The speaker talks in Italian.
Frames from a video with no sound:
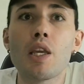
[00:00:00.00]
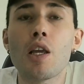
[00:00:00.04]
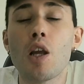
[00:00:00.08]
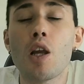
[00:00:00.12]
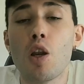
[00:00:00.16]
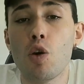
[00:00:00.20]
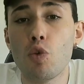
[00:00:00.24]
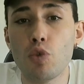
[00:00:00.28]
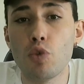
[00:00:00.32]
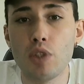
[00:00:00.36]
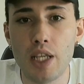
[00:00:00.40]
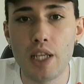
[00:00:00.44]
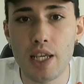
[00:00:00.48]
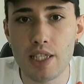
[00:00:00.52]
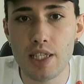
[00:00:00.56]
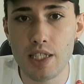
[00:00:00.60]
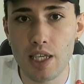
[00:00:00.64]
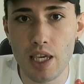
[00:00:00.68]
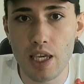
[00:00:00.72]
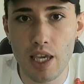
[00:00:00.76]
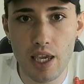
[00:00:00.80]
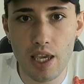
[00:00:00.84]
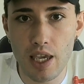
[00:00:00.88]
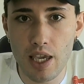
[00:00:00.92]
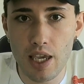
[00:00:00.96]

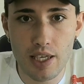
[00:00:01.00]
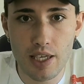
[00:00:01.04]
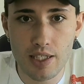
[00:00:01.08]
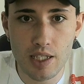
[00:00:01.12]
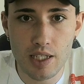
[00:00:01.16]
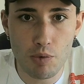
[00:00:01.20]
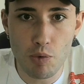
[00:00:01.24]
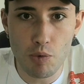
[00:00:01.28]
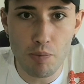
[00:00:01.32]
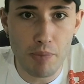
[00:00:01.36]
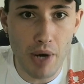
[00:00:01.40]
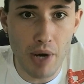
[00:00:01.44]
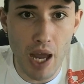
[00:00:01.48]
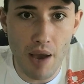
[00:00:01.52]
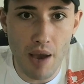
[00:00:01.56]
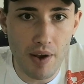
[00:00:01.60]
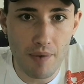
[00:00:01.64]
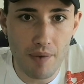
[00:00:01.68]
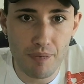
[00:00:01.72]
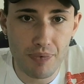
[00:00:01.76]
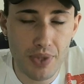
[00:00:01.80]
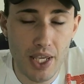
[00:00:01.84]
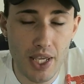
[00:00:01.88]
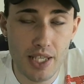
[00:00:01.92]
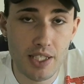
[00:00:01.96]
l'Udinese è stata più
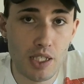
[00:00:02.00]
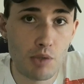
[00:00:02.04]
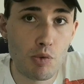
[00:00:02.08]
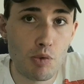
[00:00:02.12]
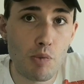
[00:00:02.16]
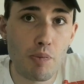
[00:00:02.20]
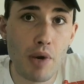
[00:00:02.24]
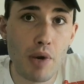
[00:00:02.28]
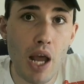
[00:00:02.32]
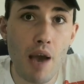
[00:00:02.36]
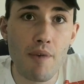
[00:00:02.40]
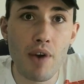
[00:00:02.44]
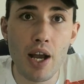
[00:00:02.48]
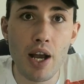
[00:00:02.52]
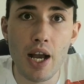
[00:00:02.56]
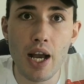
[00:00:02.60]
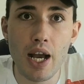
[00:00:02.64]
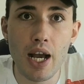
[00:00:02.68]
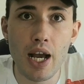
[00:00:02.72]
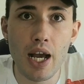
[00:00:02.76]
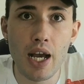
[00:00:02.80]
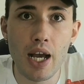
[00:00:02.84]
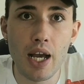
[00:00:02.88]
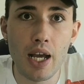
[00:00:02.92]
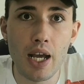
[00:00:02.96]
brava, è stata più brava
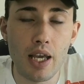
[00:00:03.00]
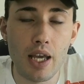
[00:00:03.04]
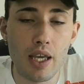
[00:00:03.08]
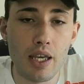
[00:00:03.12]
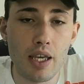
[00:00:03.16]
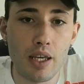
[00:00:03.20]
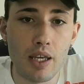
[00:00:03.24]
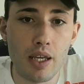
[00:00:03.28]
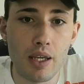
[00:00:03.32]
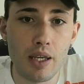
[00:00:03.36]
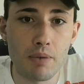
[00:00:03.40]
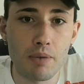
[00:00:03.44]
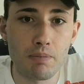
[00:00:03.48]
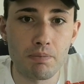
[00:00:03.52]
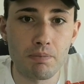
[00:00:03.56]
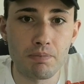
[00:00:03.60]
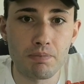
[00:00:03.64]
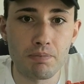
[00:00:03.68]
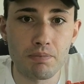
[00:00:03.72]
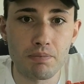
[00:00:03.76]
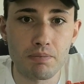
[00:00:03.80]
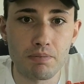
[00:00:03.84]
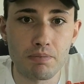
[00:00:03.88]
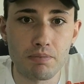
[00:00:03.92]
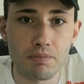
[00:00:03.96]
a,
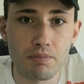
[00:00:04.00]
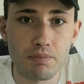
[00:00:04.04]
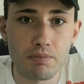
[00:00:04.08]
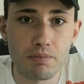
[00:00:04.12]
ehm,